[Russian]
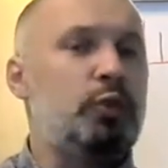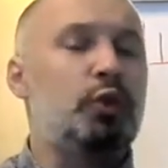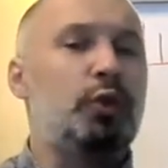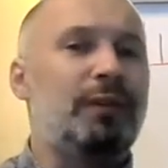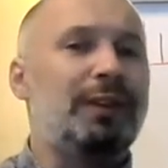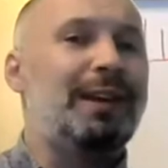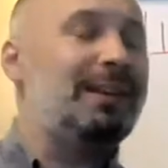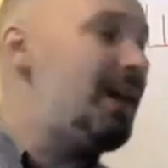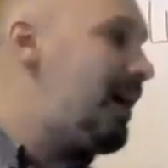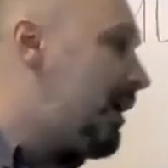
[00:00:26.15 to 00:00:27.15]
что
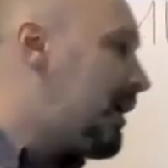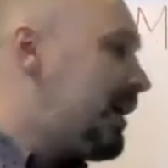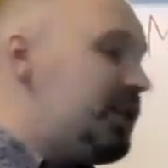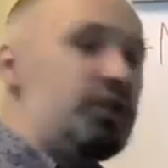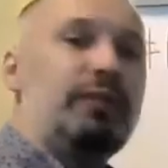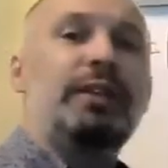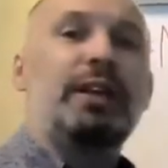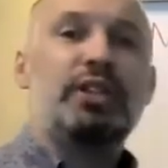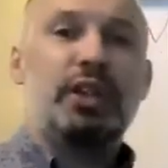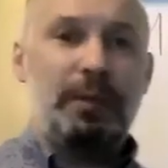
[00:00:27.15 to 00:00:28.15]
квадрат ограничивает
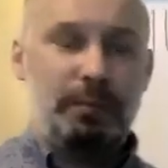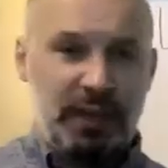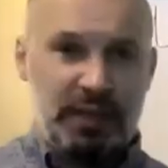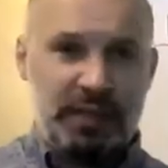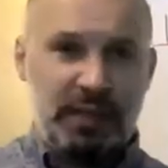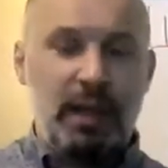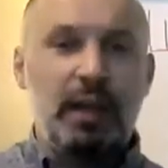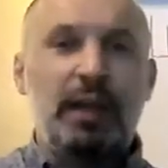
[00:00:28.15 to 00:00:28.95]
наши амбиции.